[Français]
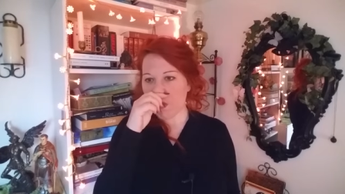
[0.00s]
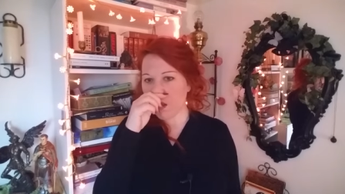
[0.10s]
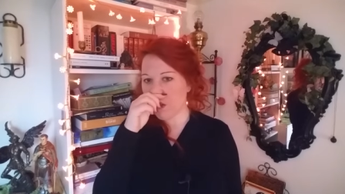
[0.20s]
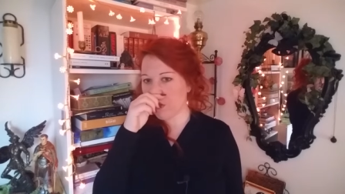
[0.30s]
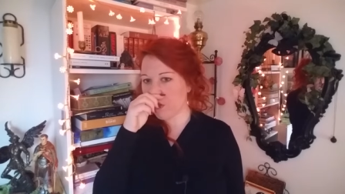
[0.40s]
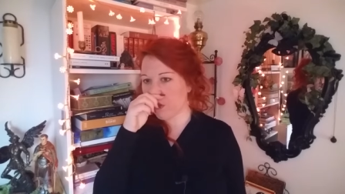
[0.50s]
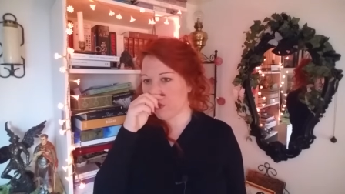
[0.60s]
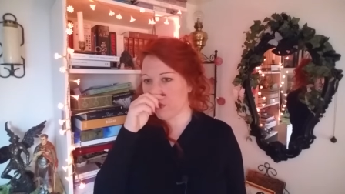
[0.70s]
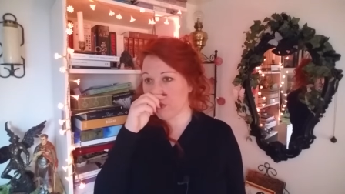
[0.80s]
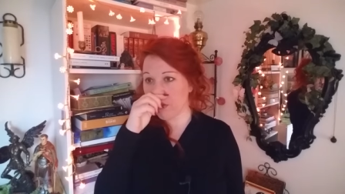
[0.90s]
En tant
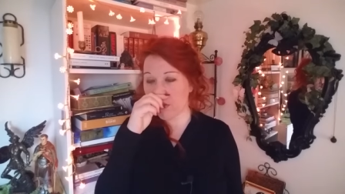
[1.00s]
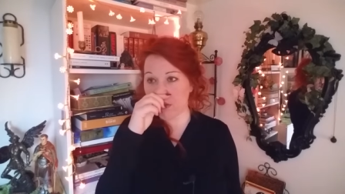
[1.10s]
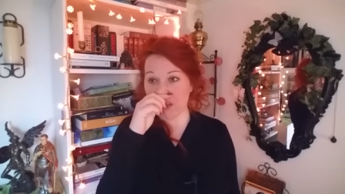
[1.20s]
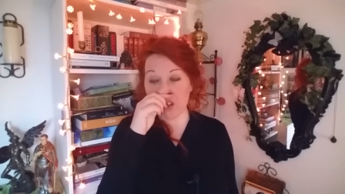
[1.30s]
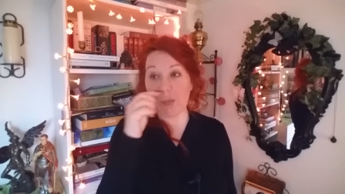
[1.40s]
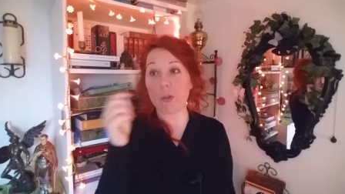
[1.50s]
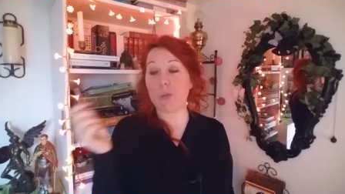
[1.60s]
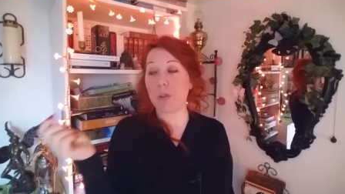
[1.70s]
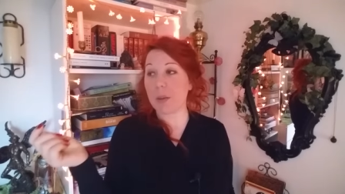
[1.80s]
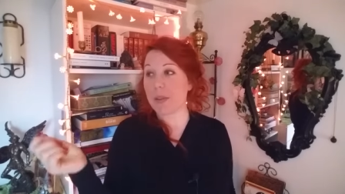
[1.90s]
que... Comment je
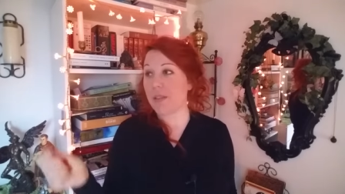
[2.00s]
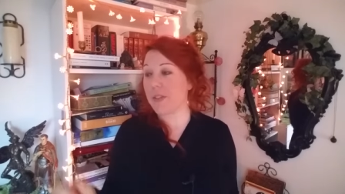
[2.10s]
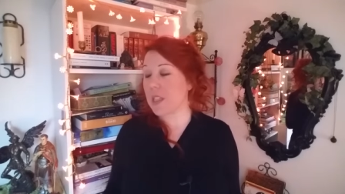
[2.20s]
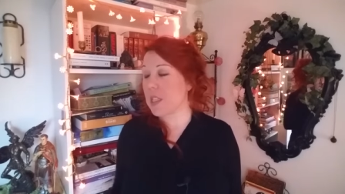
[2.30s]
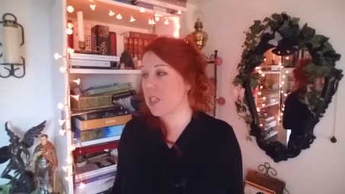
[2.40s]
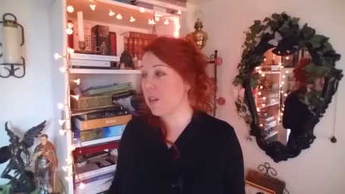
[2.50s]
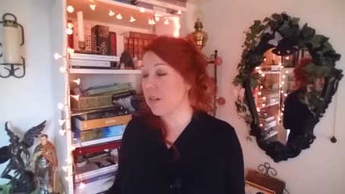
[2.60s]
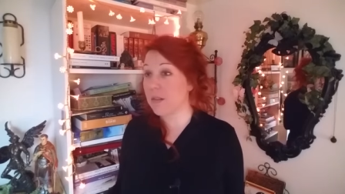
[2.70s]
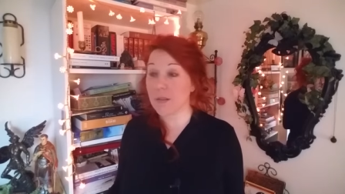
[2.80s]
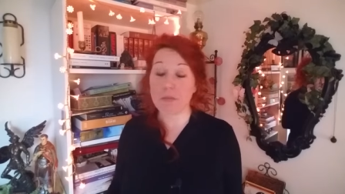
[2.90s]
pourrais me définir
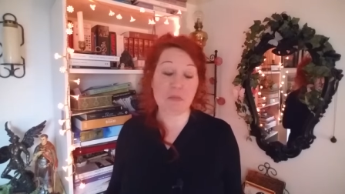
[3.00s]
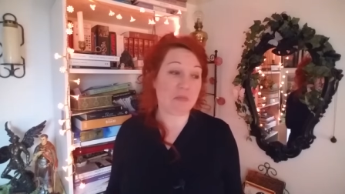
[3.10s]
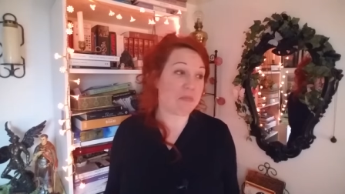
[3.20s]
euh,